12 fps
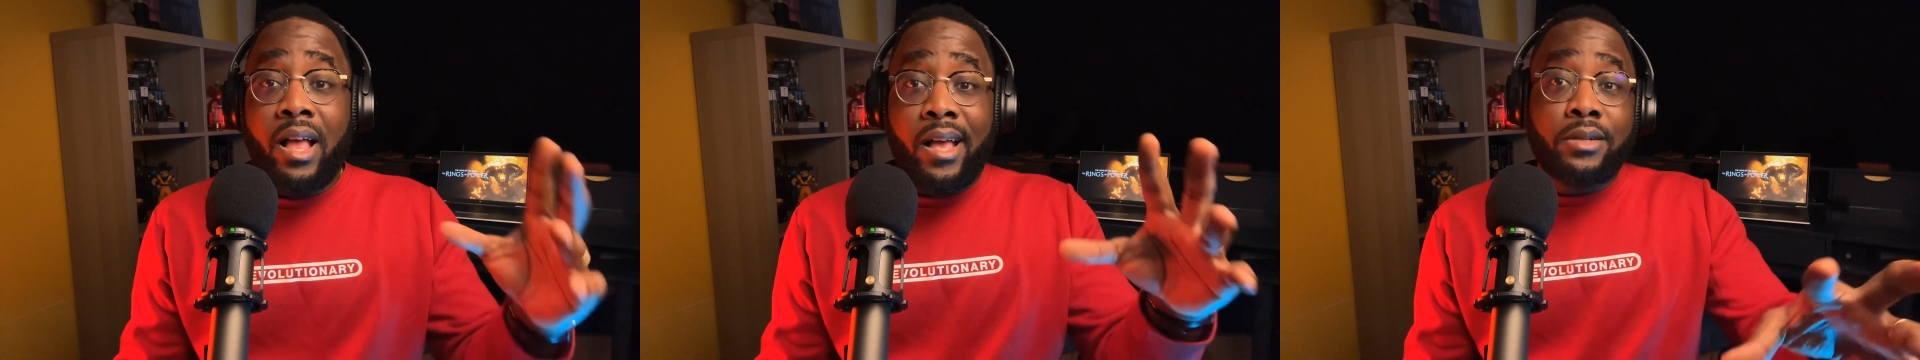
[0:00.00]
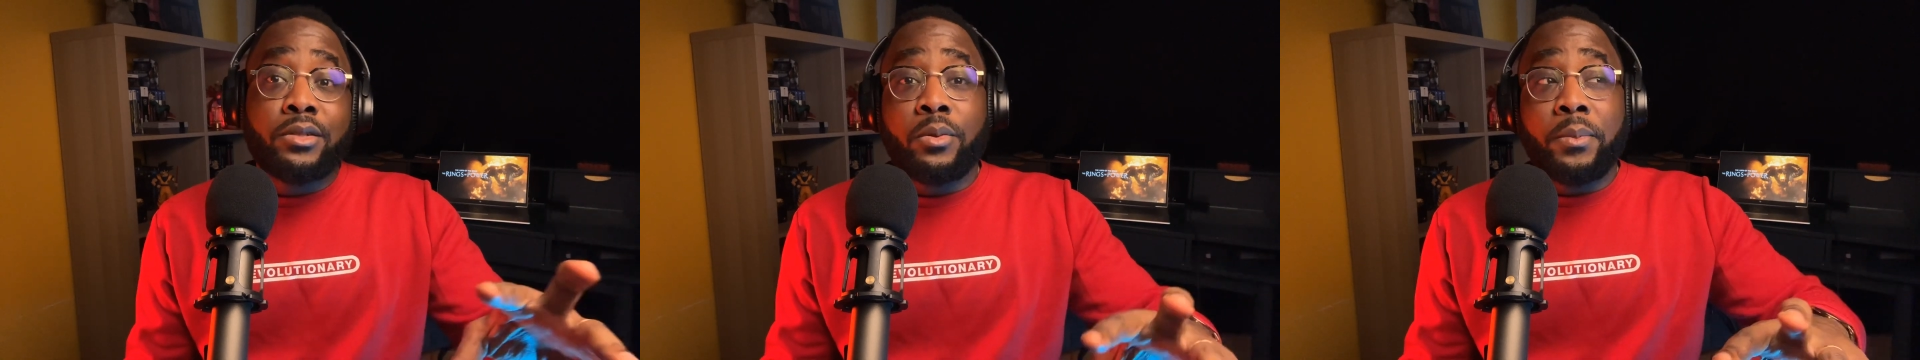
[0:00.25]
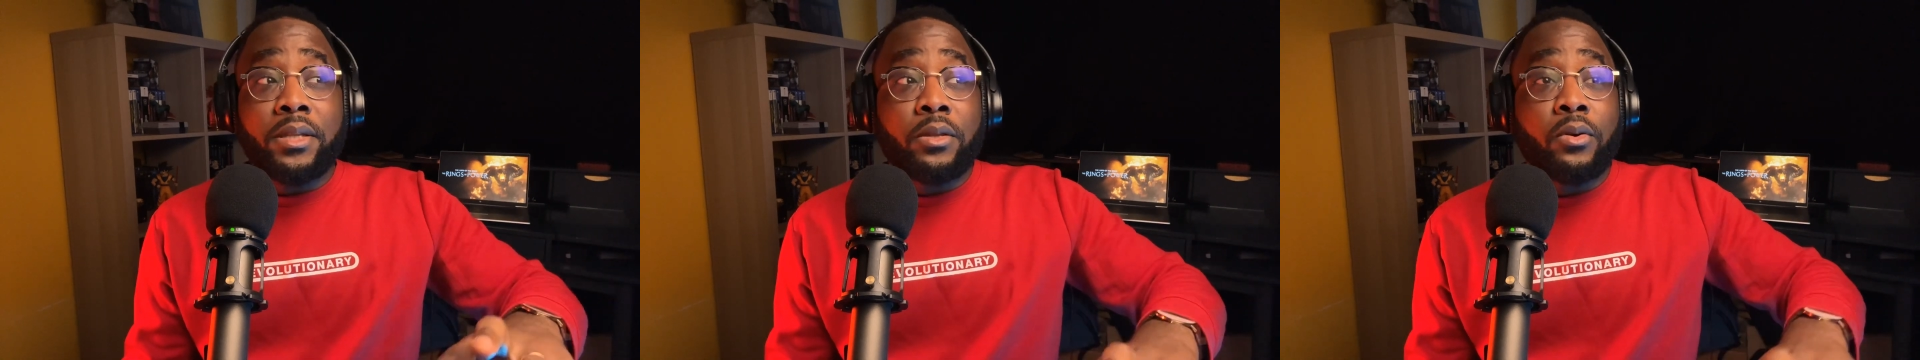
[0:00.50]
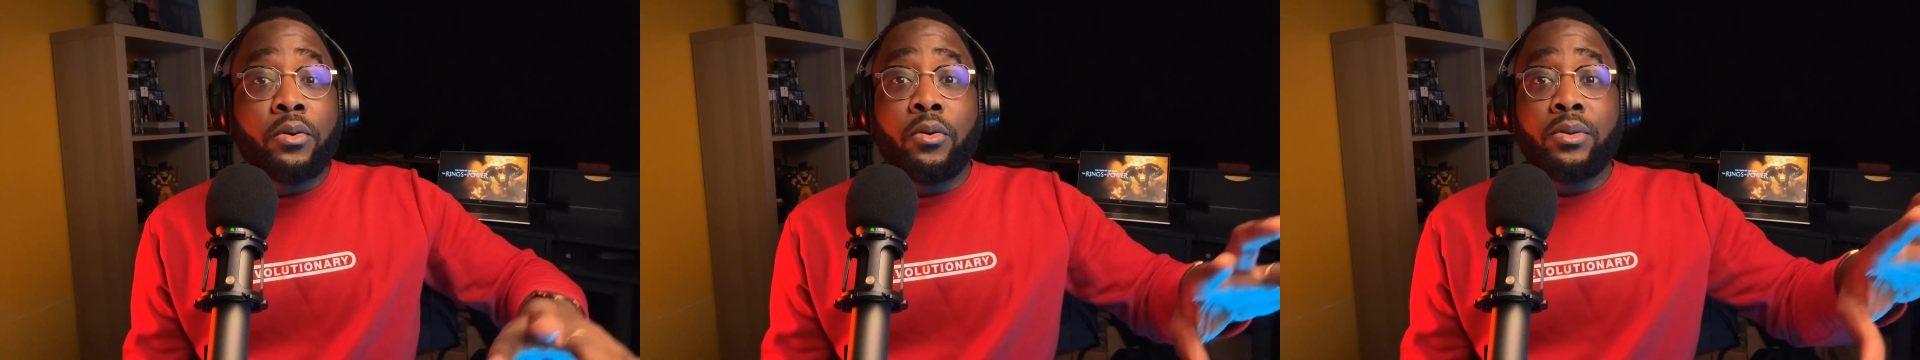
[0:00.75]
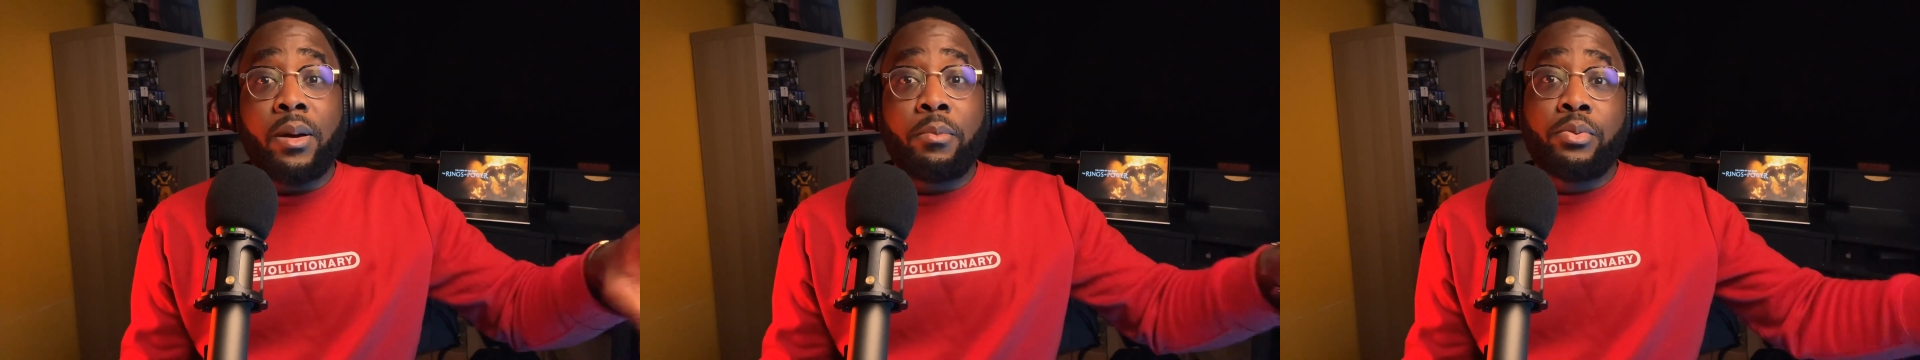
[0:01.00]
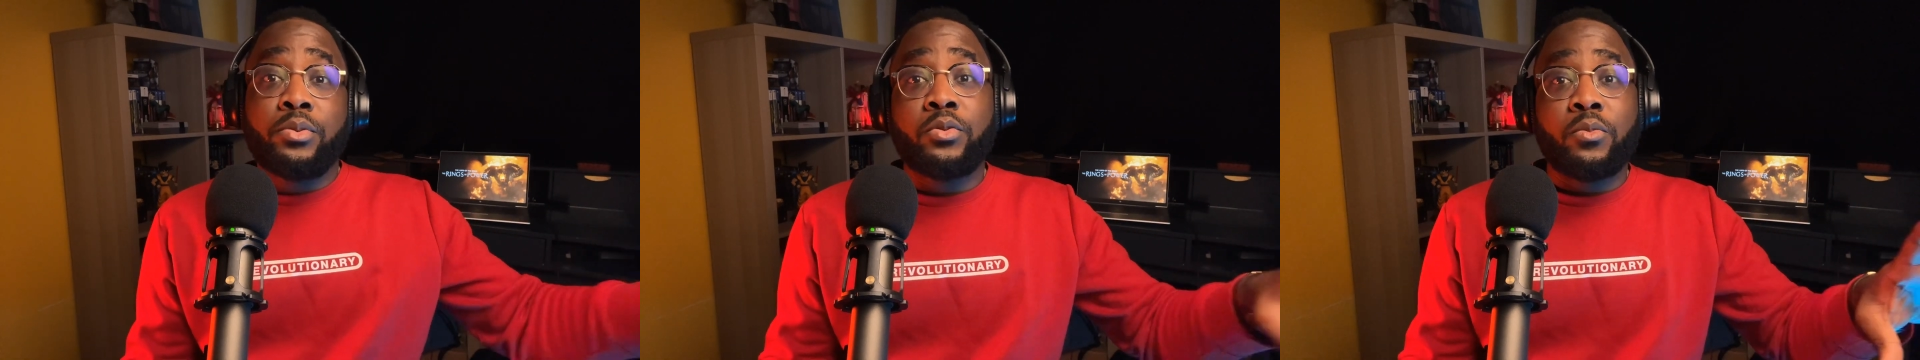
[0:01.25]
est-ce que maintenant qu'on a
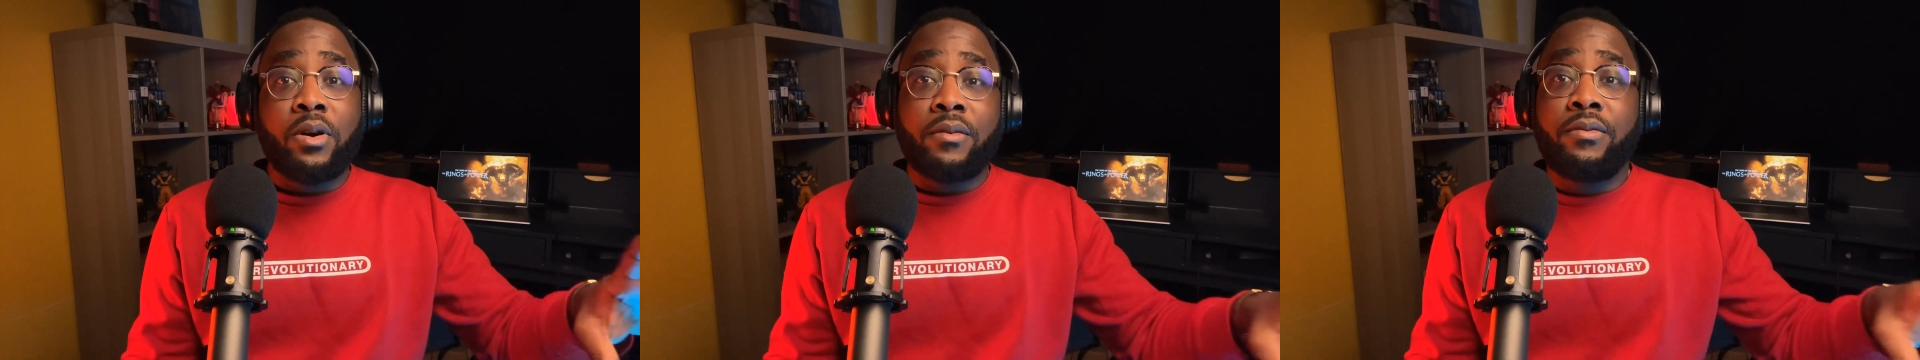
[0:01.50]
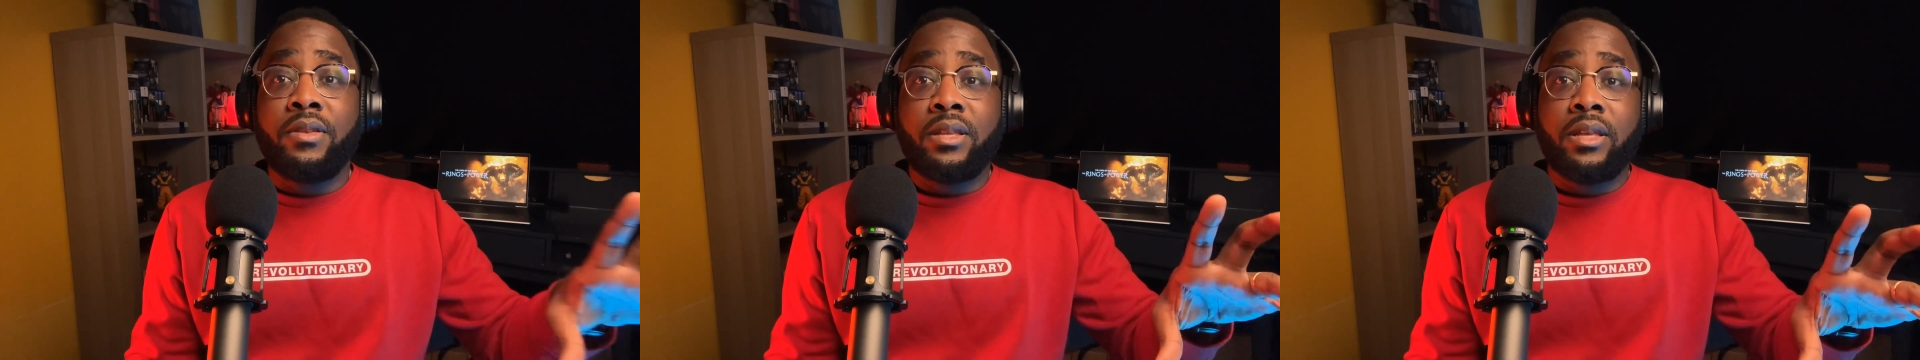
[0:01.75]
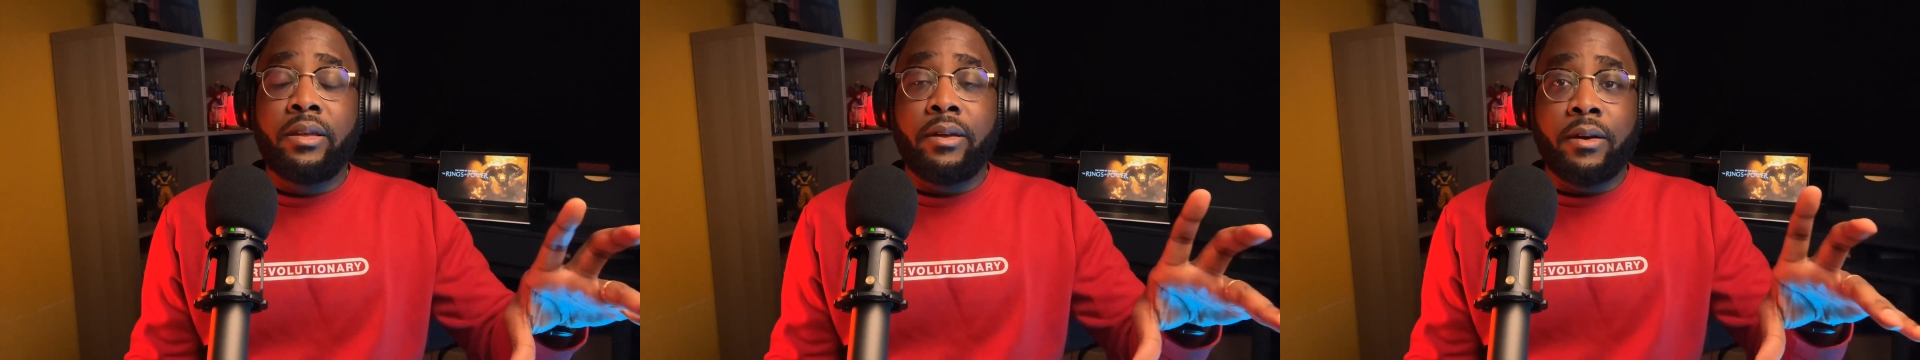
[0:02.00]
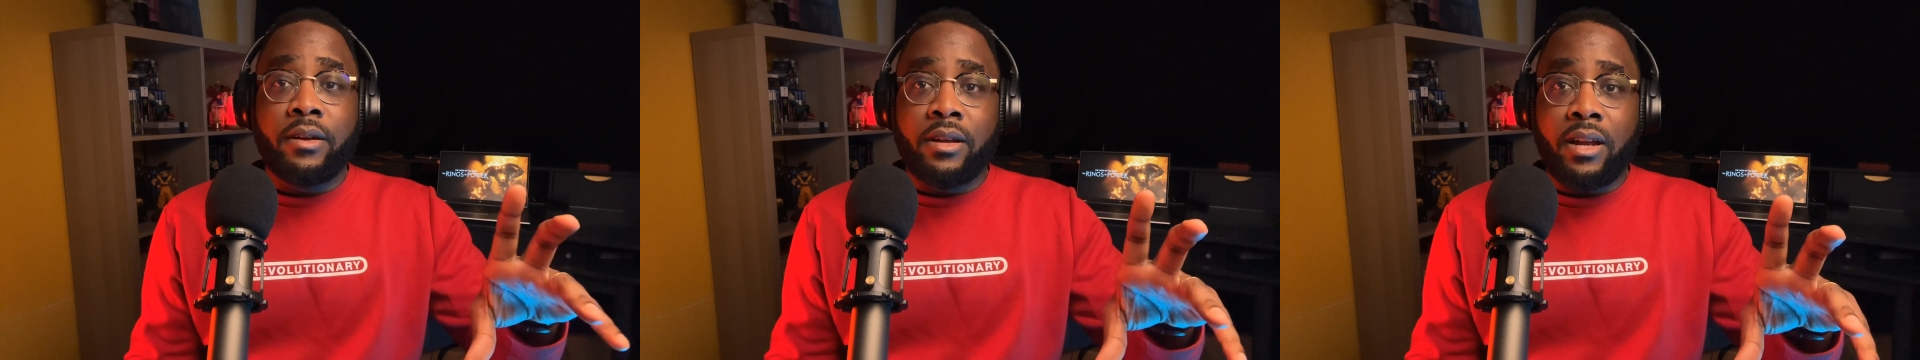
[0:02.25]
plus ou moins fini euh,